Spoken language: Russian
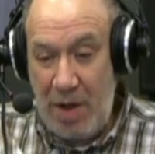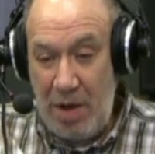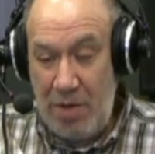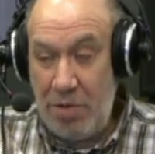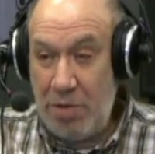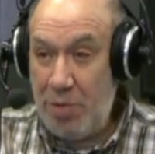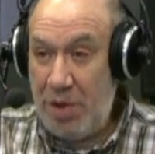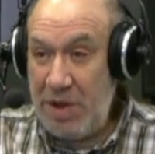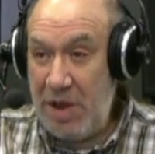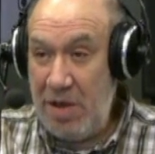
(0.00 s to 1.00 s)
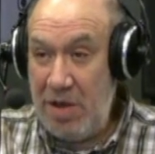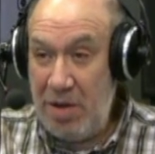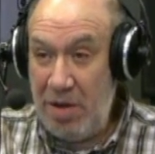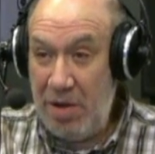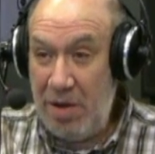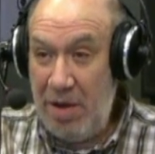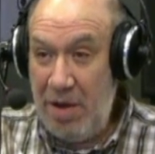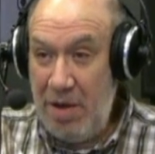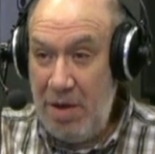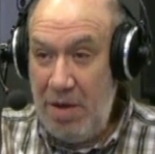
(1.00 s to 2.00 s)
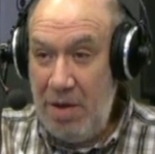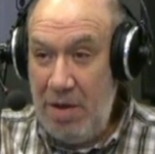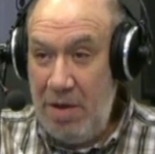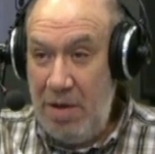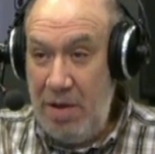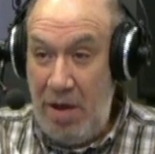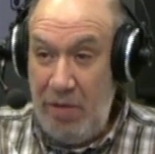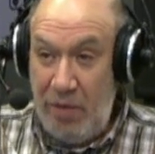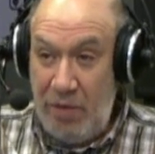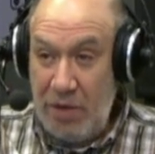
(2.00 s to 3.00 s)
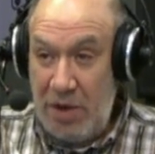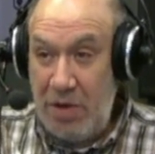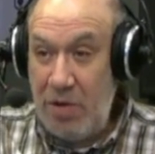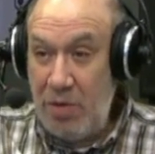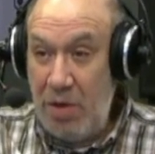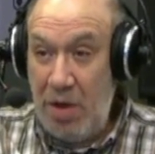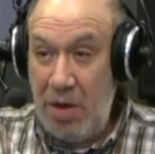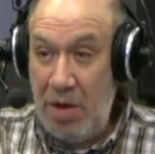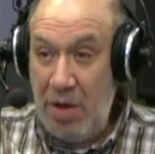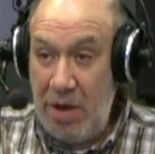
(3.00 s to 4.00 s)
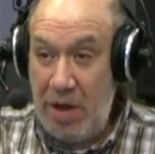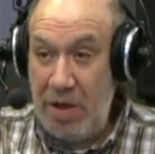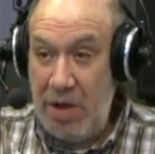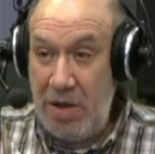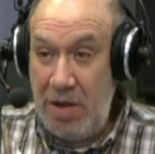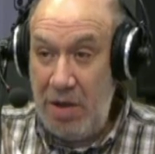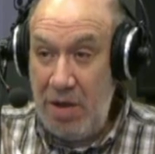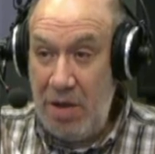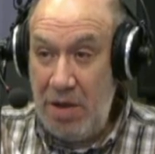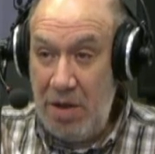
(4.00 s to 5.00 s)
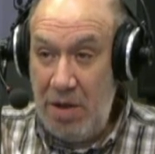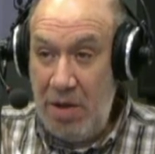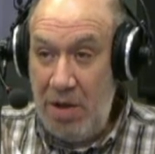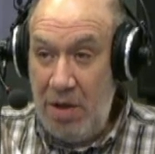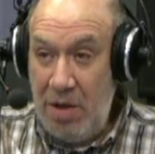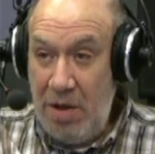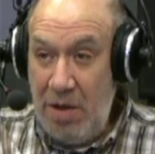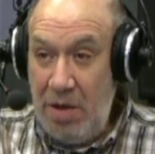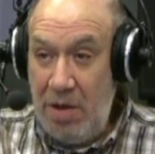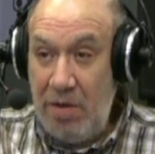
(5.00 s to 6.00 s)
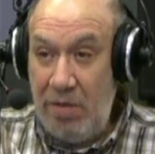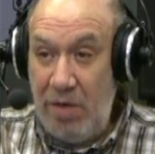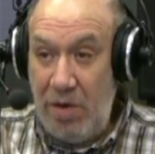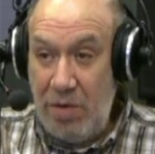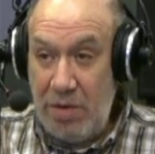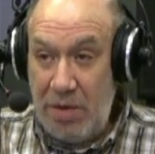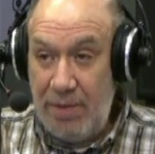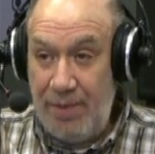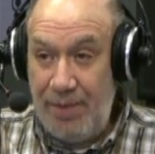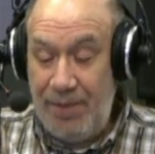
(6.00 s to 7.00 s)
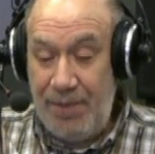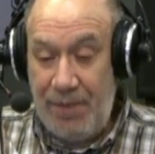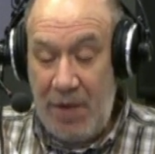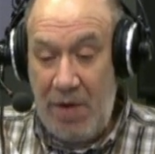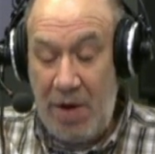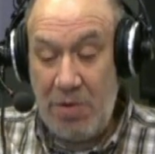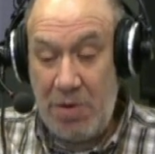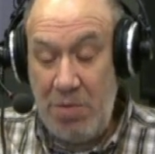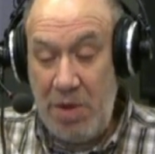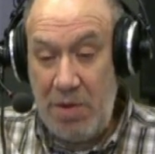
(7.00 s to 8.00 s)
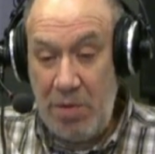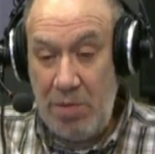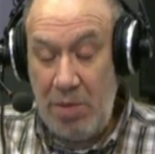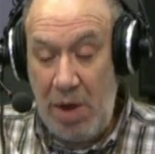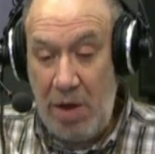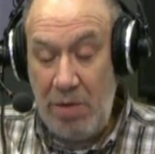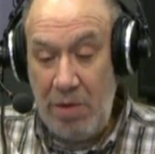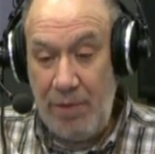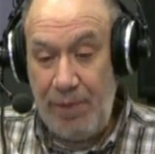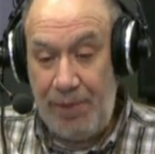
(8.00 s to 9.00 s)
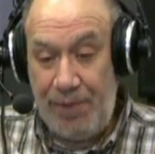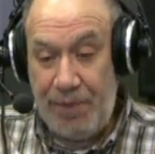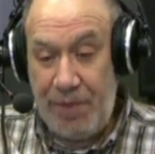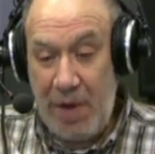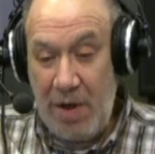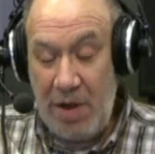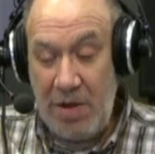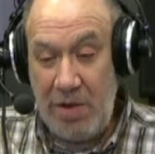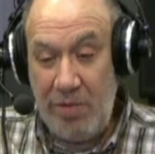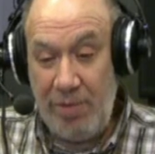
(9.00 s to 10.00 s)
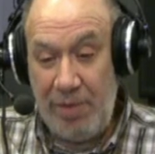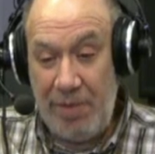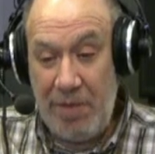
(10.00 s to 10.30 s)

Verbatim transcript: Э, то, что происходило. я его вез отсюда хоронить в Вильнюс. Угу. В хорошем месте он похоронен. Красивому.